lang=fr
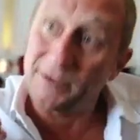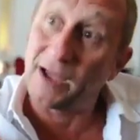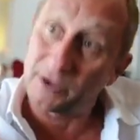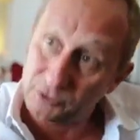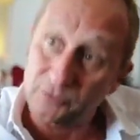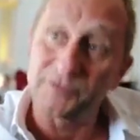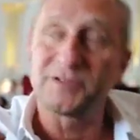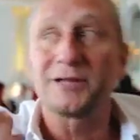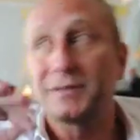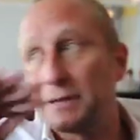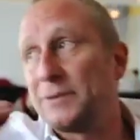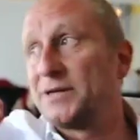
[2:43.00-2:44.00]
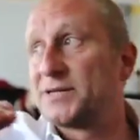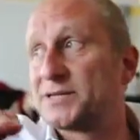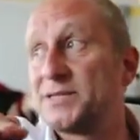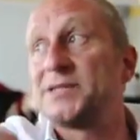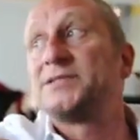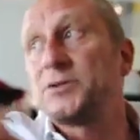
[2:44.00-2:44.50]
Ah, je trouve que c'est un très bel
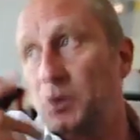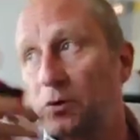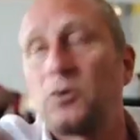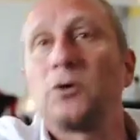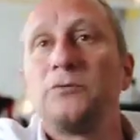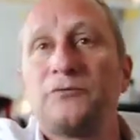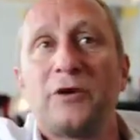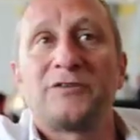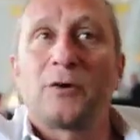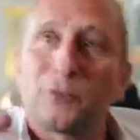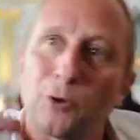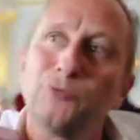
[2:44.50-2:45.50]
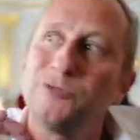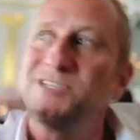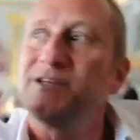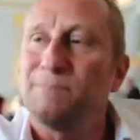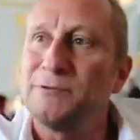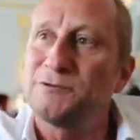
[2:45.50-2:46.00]
exercice et c'est encore une fois, c'est encore une
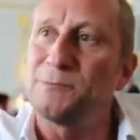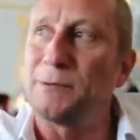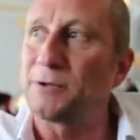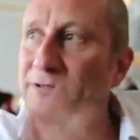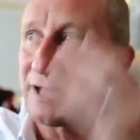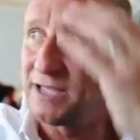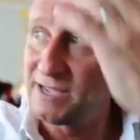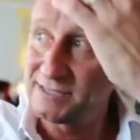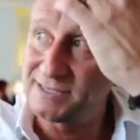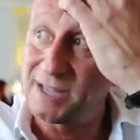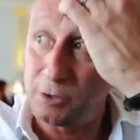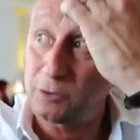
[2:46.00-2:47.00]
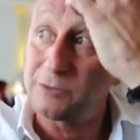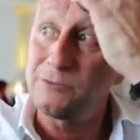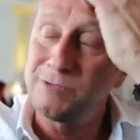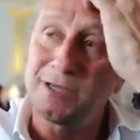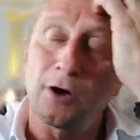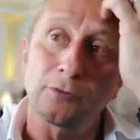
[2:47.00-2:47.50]
discipline supplémentaire. C'est d'ailleurs
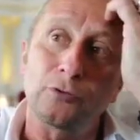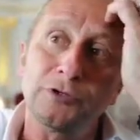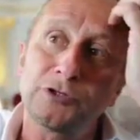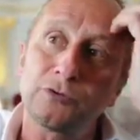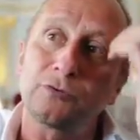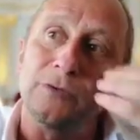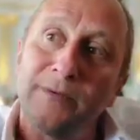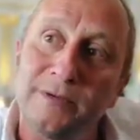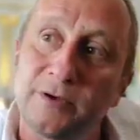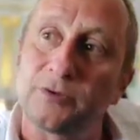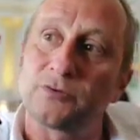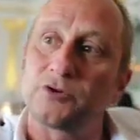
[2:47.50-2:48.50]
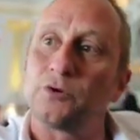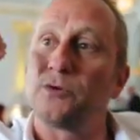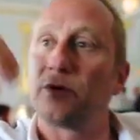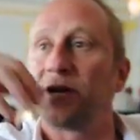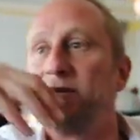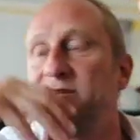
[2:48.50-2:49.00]
une des grandes conditions qu'on a mis quand, on a
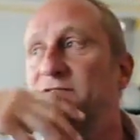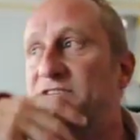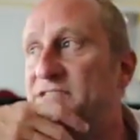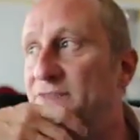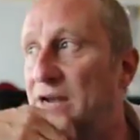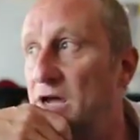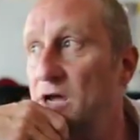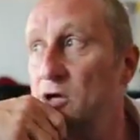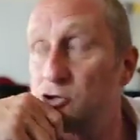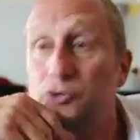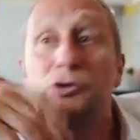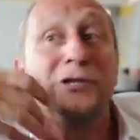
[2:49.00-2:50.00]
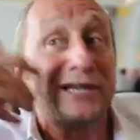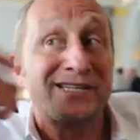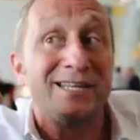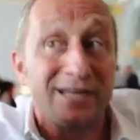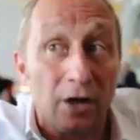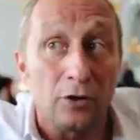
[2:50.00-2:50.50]
organisé le festival. Je tenais à ce
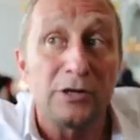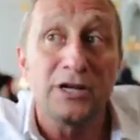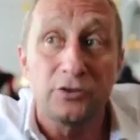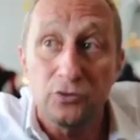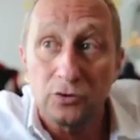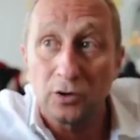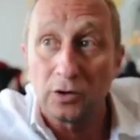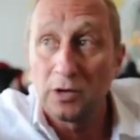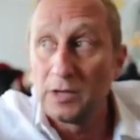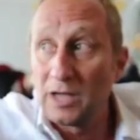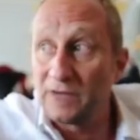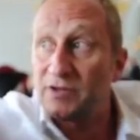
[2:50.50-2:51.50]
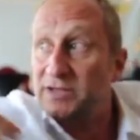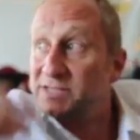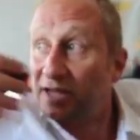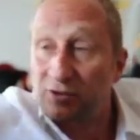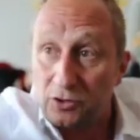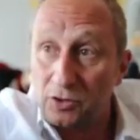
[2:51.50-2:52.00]
qu'il y ait des grandes lectures avec des
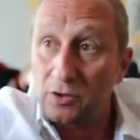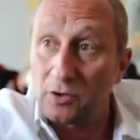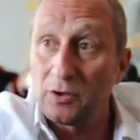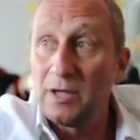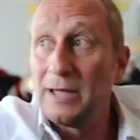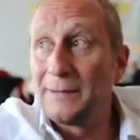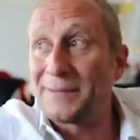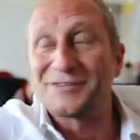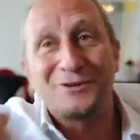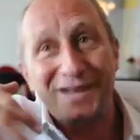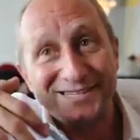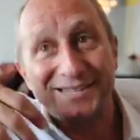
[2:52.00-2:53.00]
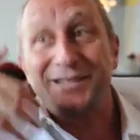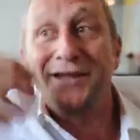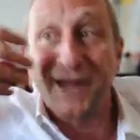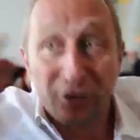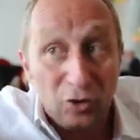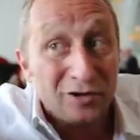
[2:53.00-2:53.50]
acteurs, parce que là, c'est
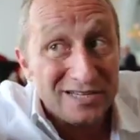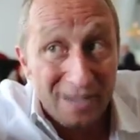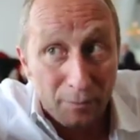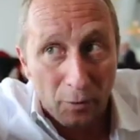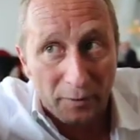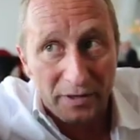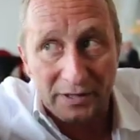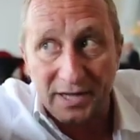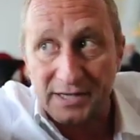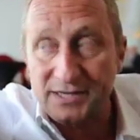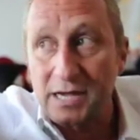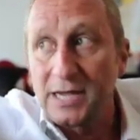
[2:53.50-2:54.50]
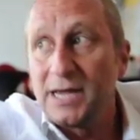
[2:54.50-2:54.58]
un acteur qui s'approprie le texte.